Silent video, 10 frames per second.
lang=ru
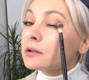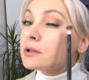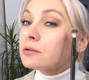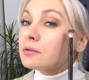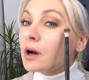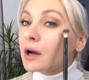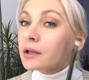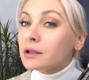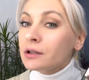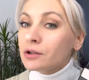сюда
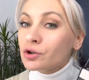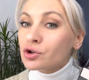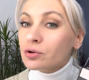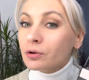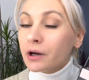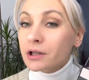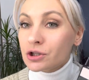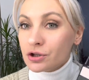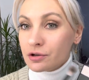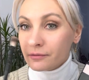и еще
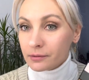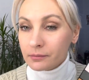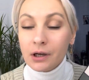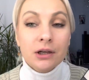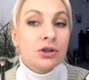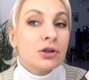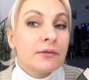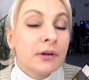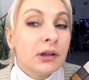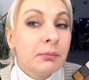коричневый.
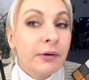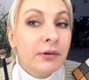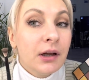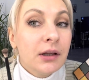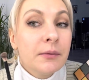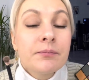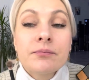Коричневый добавляла